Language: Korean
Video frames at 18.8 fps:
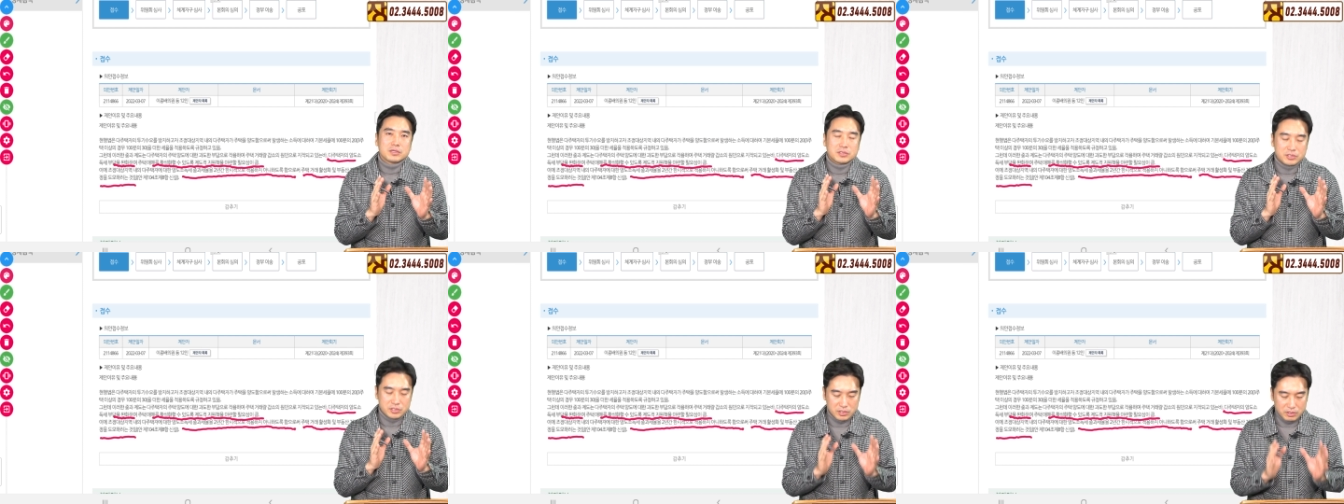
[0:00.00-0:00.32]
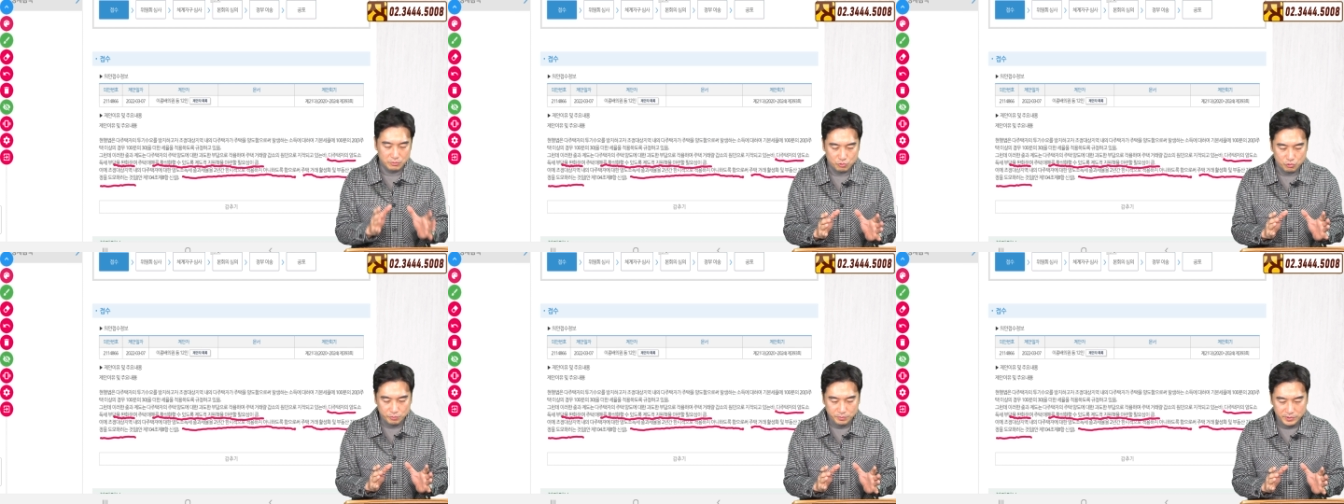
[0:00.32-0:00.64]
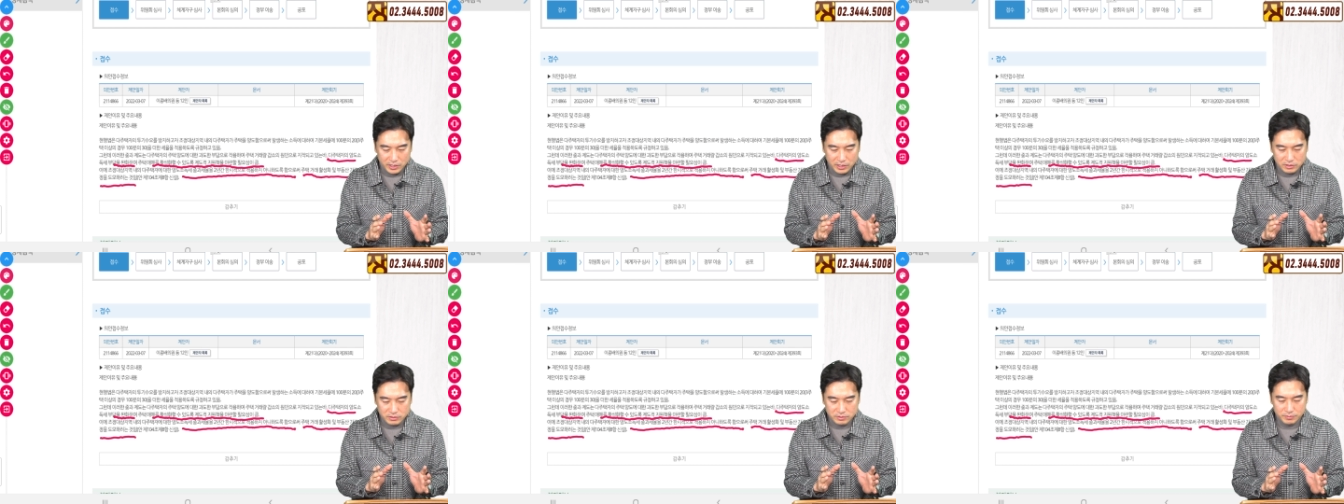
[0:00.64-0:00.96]
지금
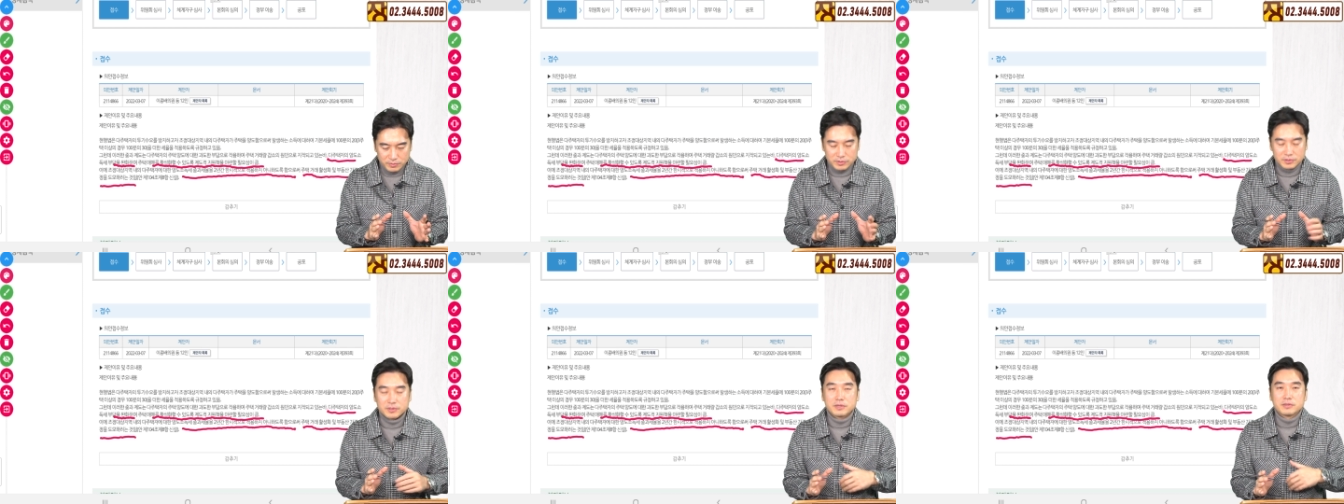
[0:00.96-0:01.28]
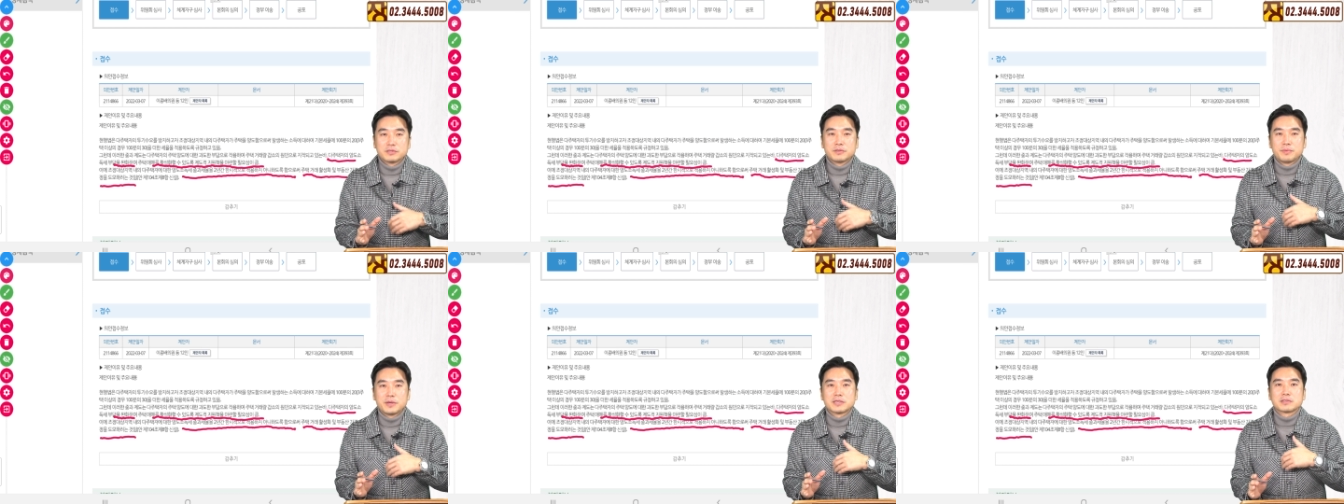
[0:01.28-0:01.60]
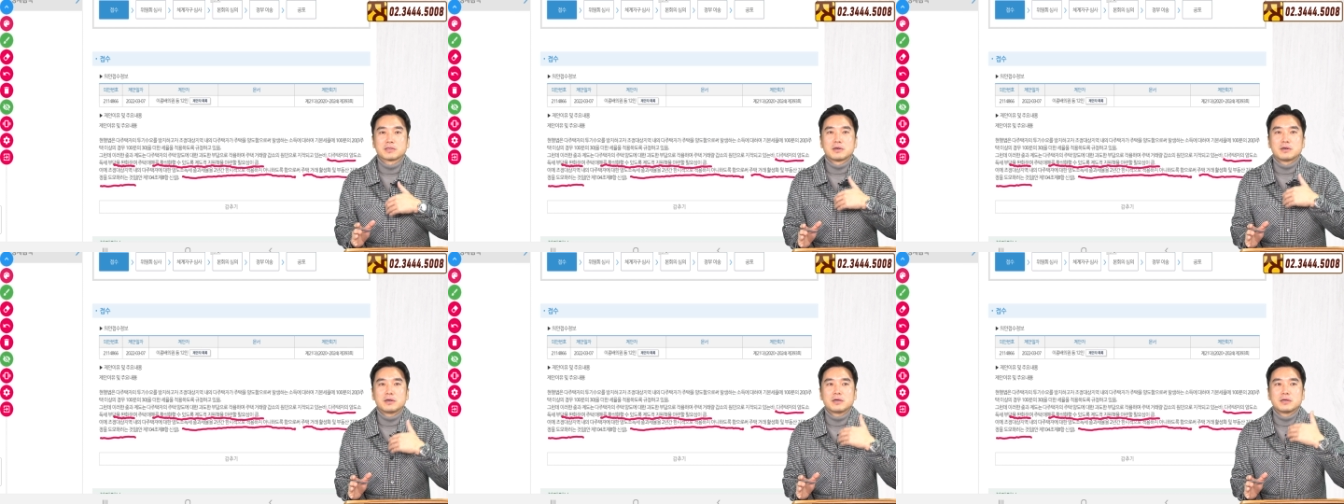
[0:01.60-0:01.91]

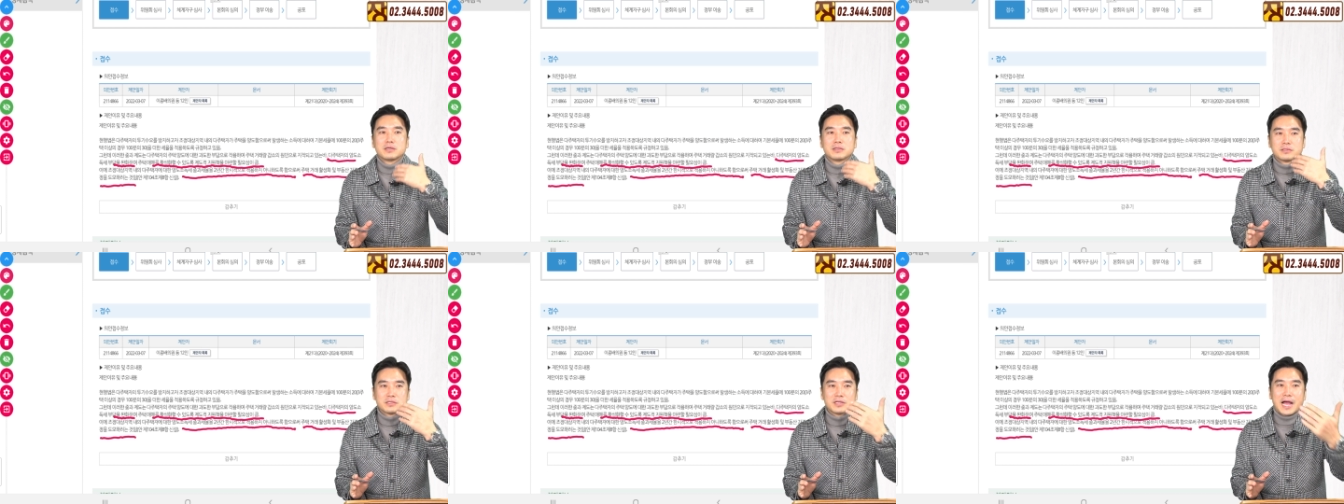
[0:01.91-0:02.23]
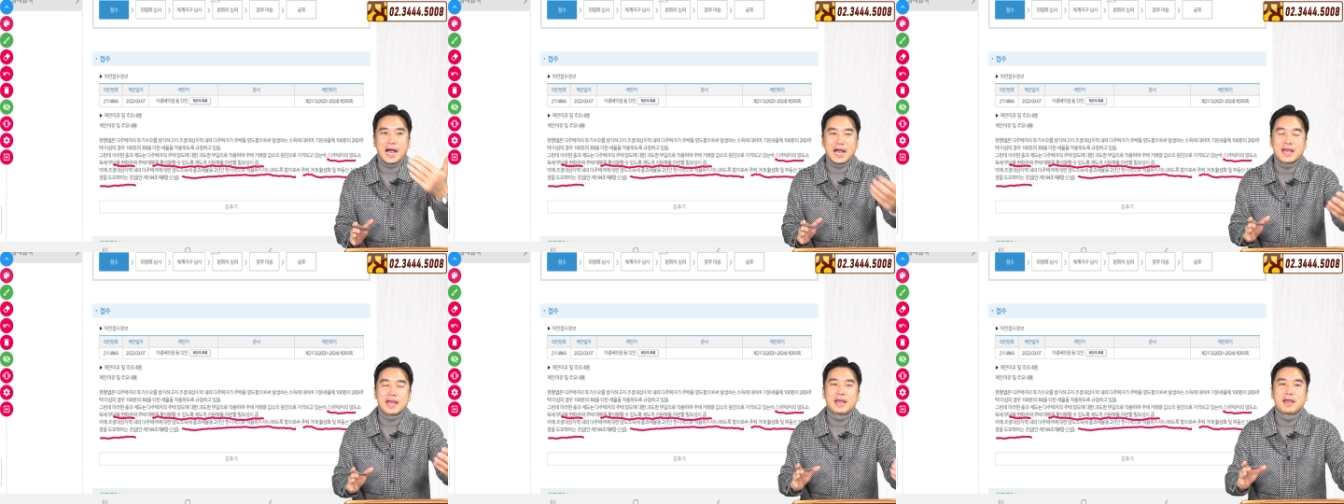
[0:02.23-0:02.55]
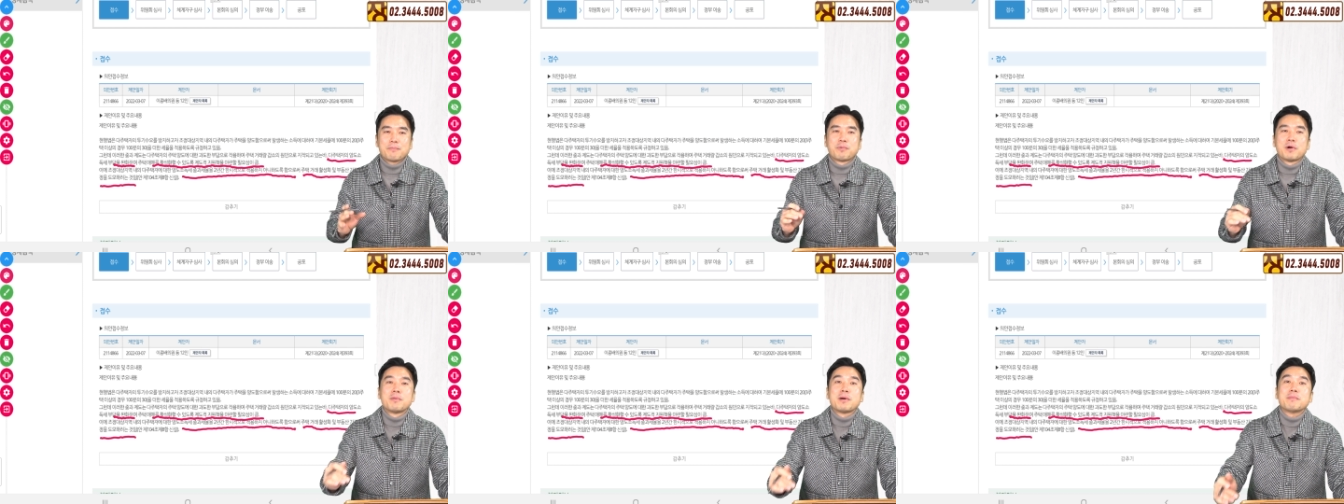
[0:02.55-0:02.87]
국민의힘에서는
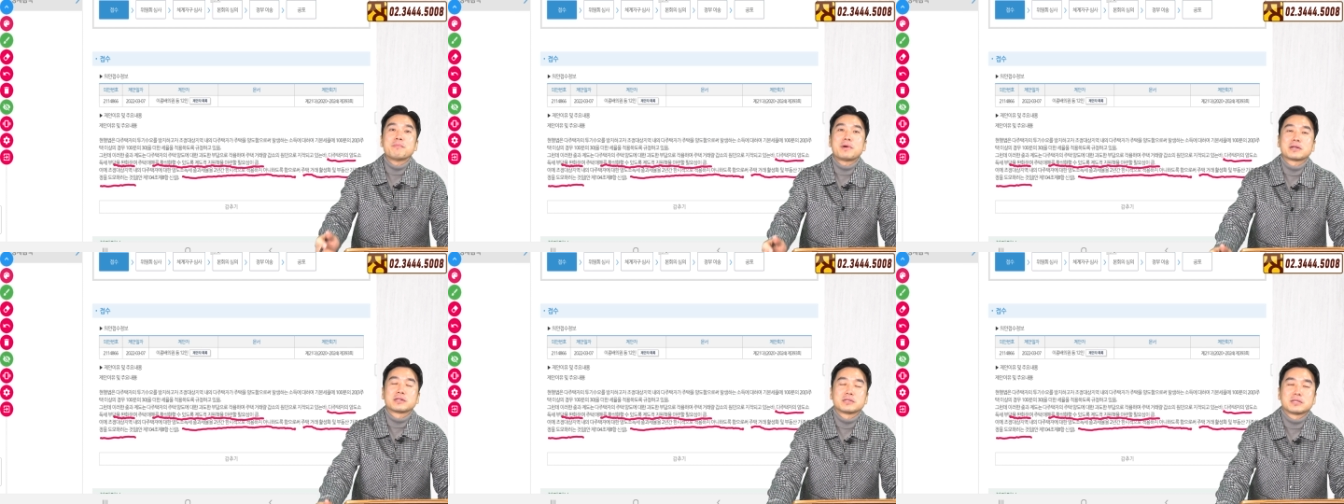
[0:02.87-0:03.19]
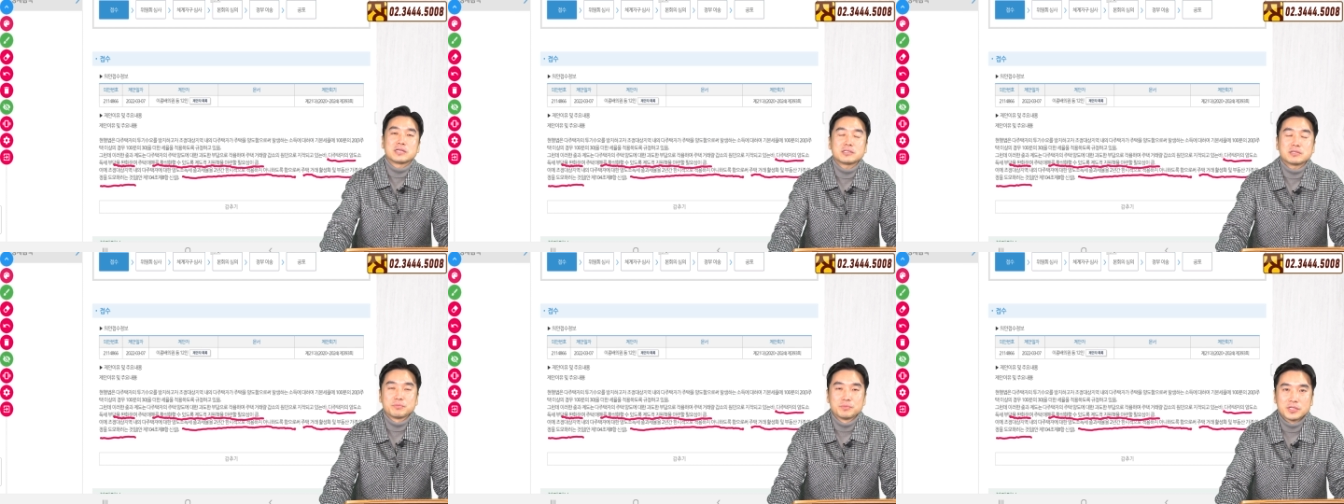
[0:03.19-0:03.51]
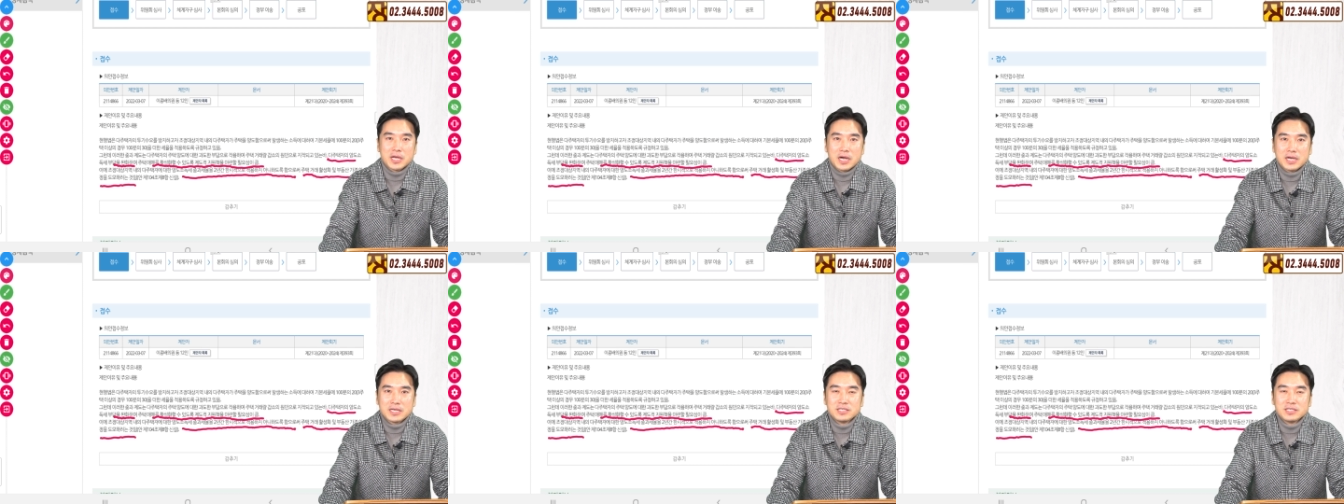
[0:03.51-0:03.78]
아예 법안 발의를 했습니다.